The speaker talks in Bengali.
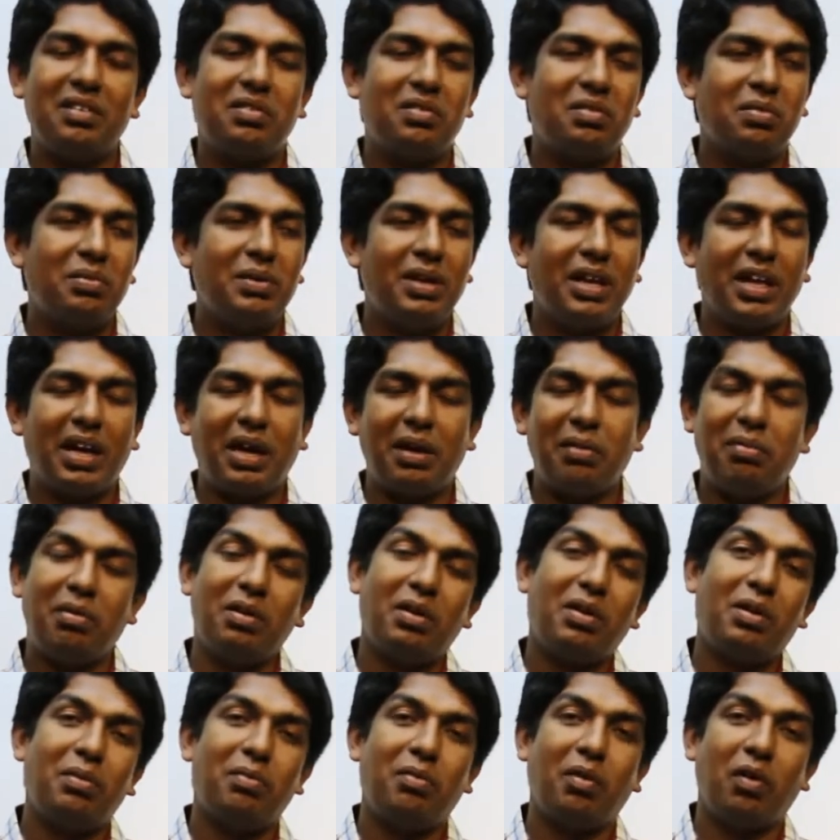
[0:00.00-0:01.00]
তুমি লেখাপড়া
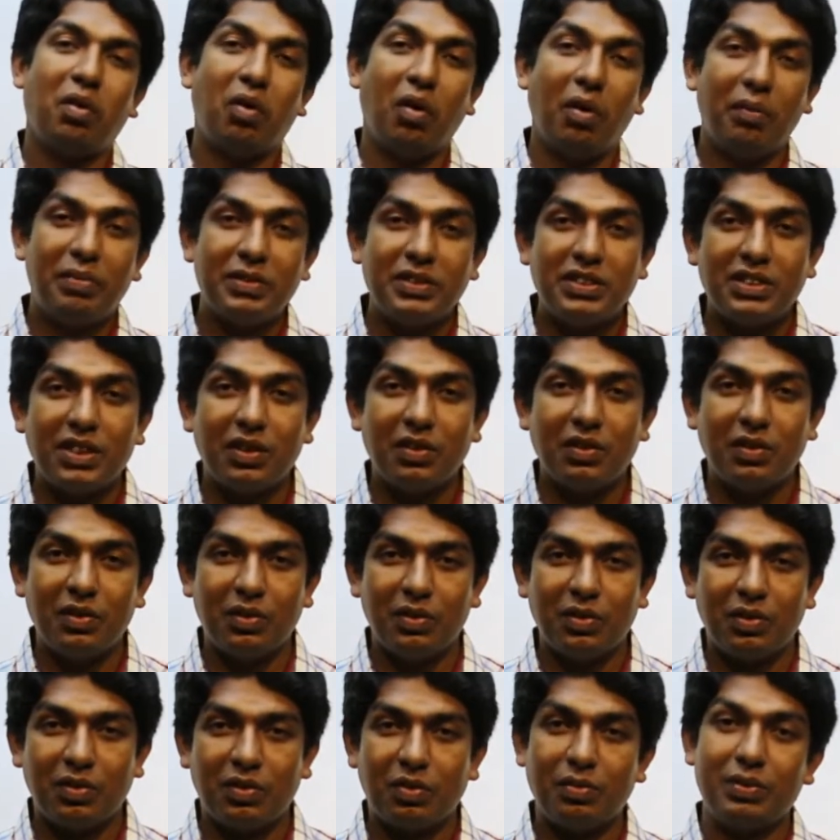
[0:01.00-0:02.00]
করে বড় অফিসার
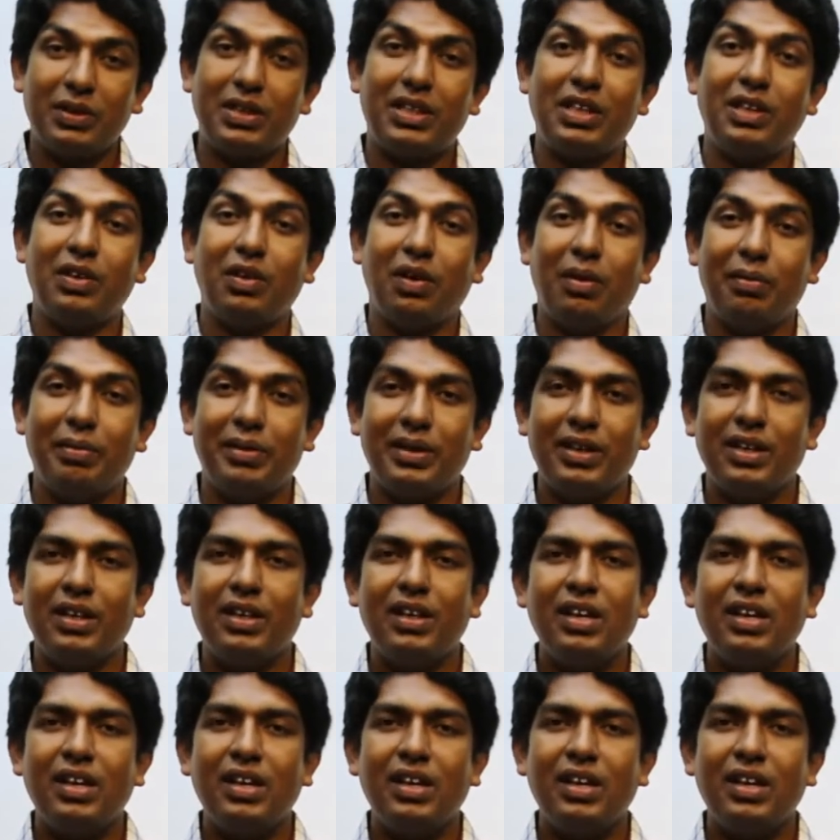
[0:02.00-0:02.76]
হয়েও তুমি কি হবে